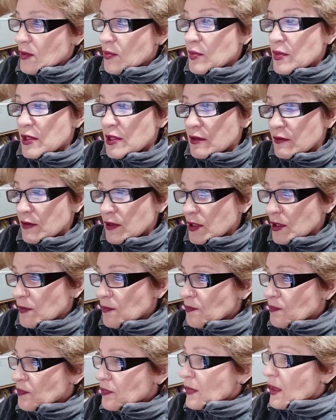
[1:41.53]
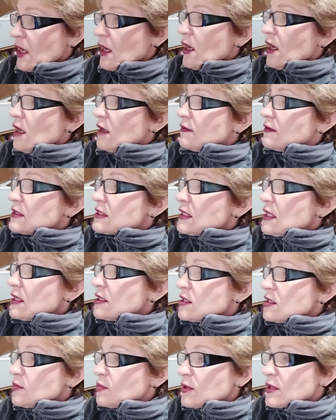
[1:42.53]
Первое. В
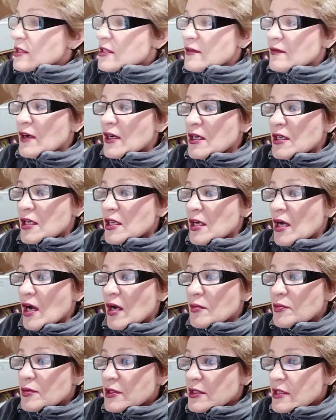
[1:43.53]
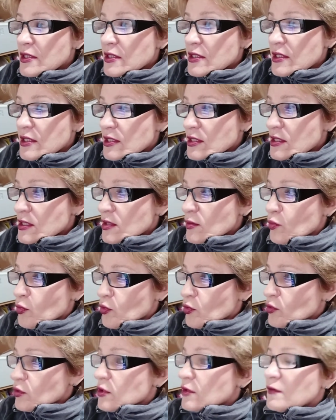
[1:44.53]
Исландии призвали объединиться
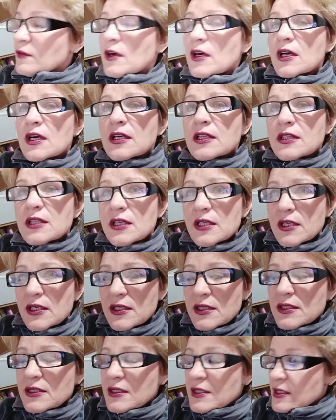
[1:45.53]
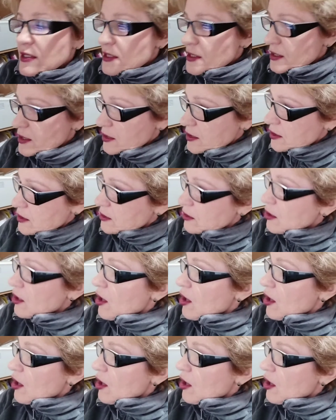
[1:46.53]
против КНР и России.